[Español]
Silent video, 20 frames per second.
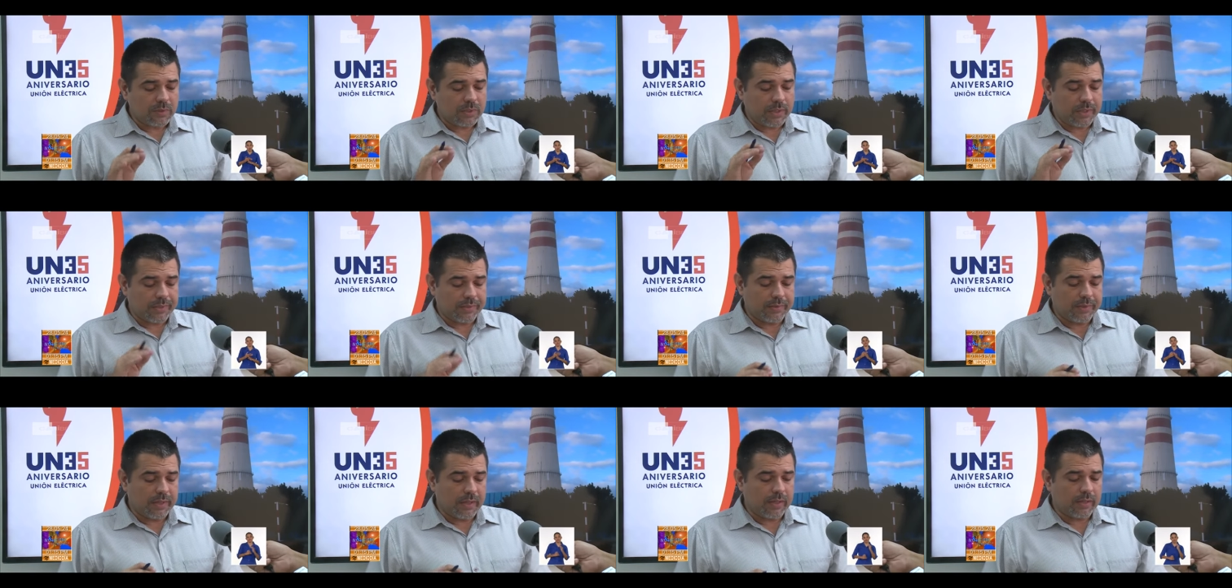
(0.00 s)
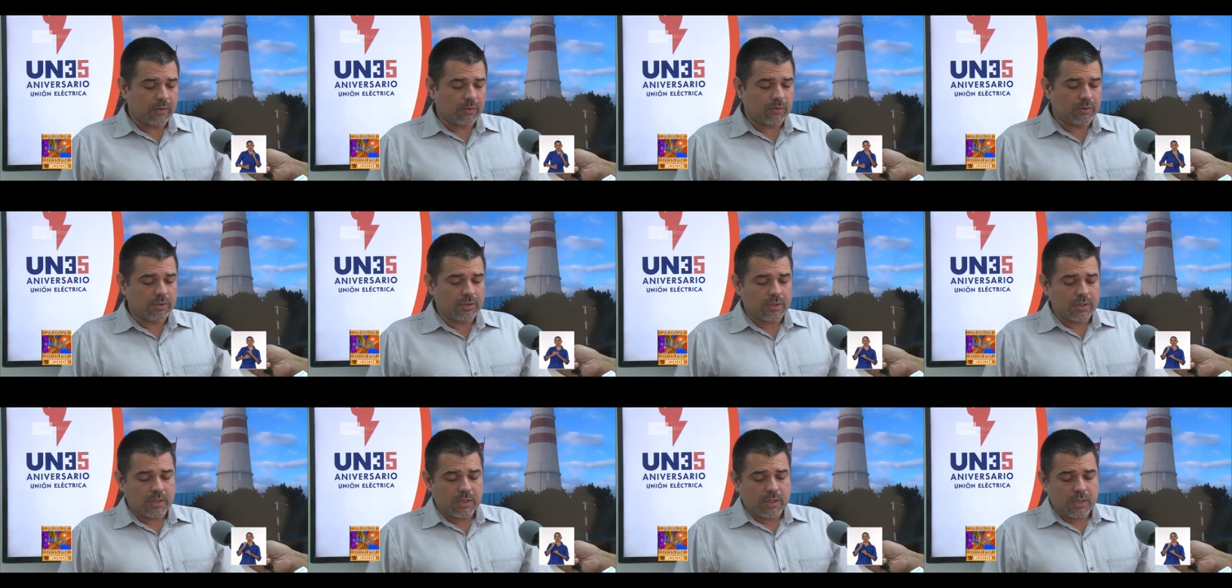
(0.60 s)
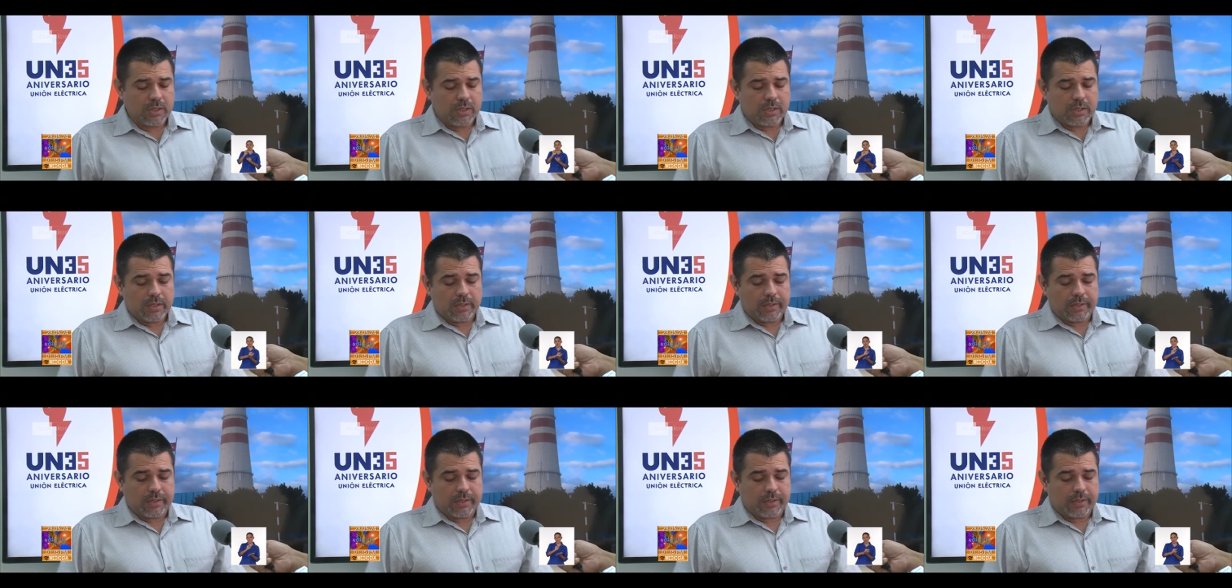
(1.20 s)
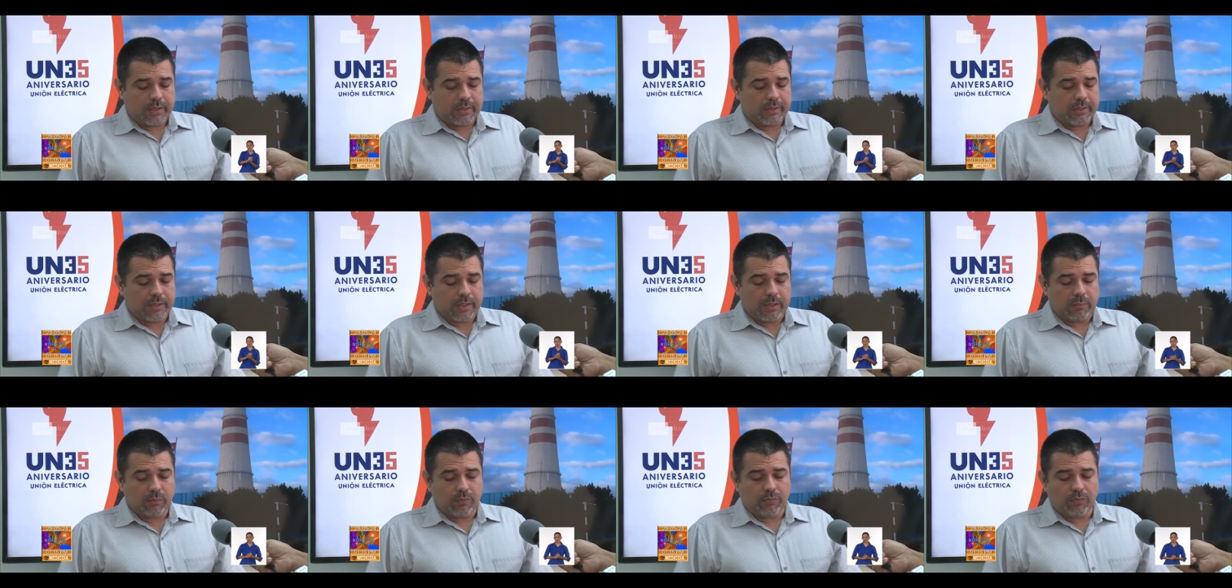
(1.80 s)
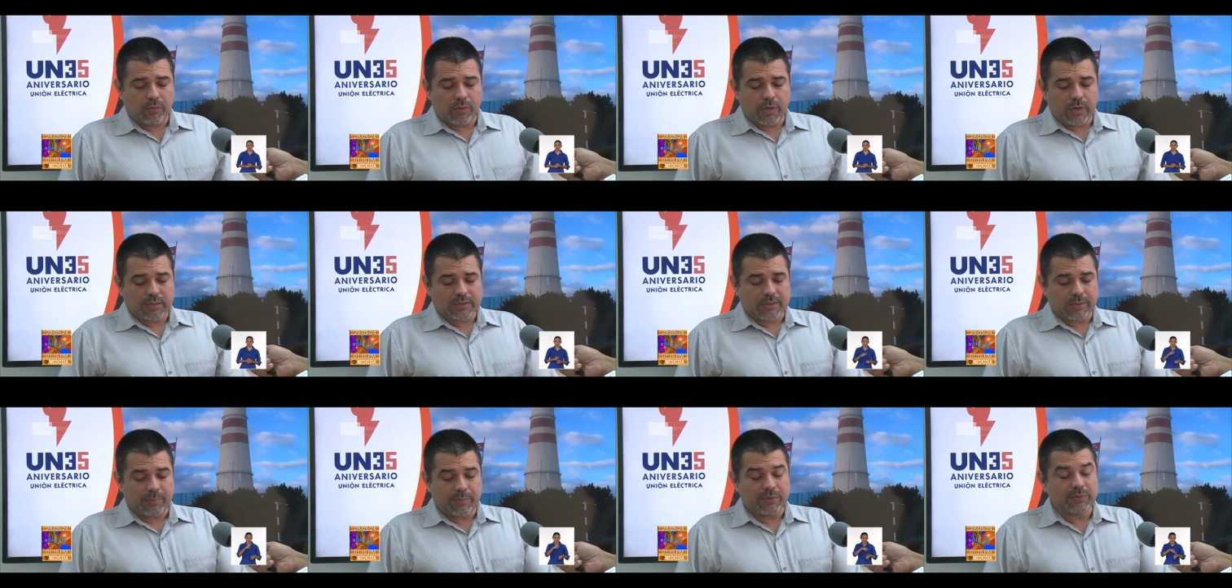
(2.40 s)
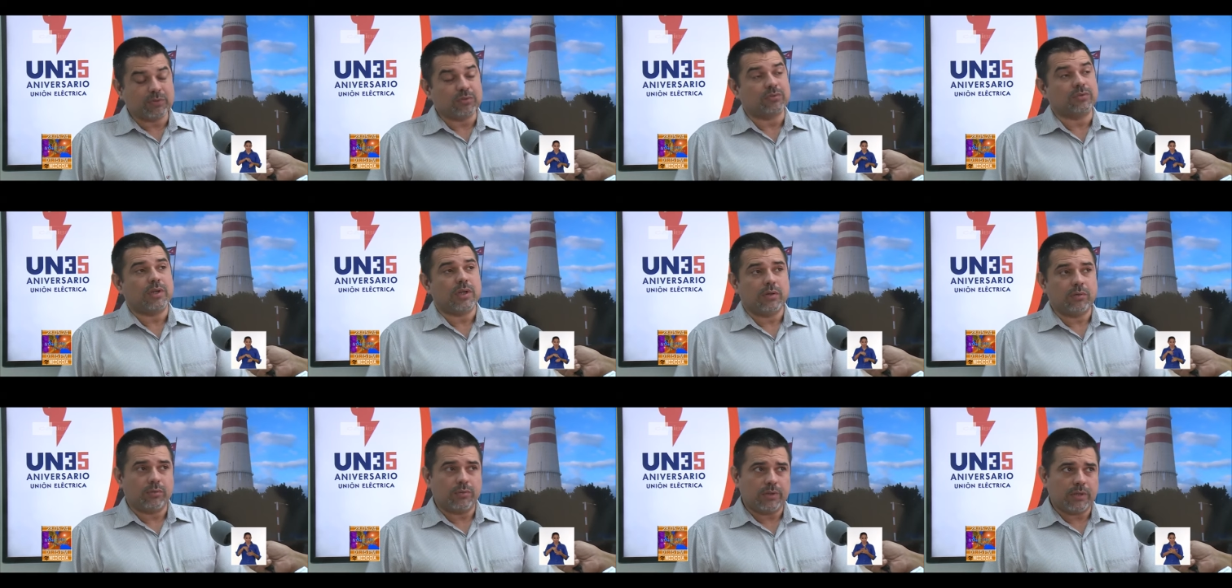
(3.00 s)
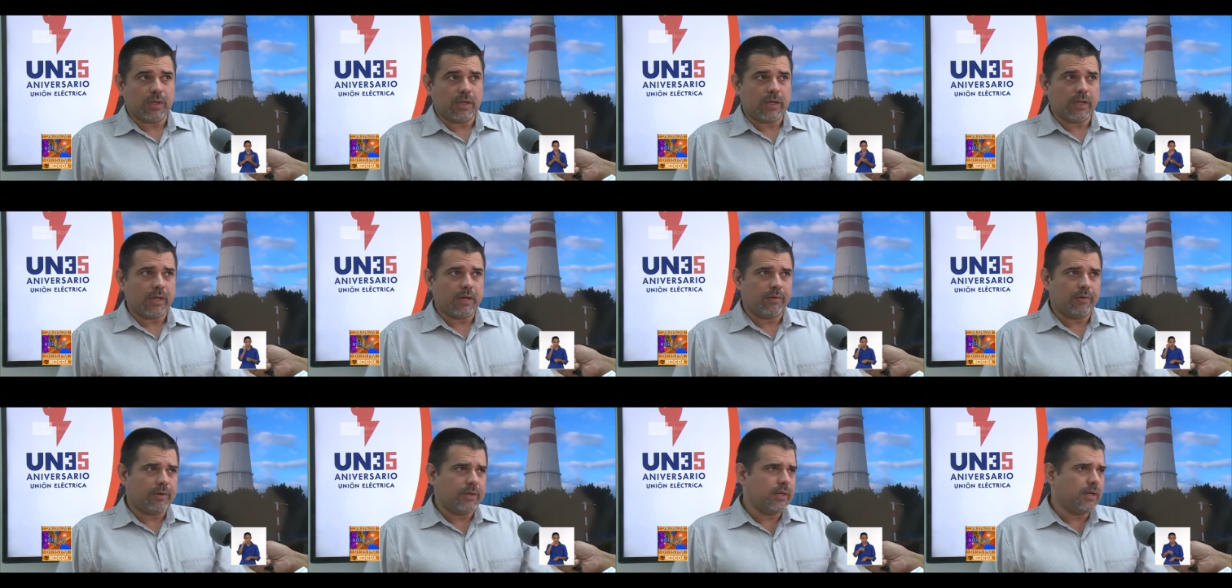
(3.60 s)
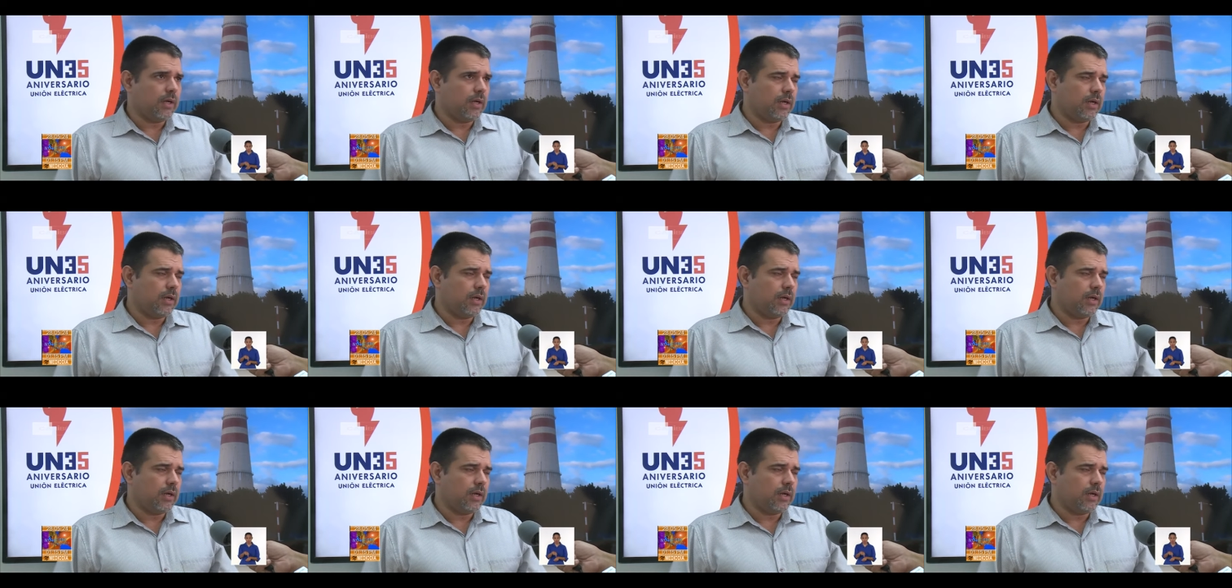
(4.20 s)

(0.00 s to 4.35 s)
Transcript: En el día de hoy eh, tenemos fuera de servicio tres unidades en avería.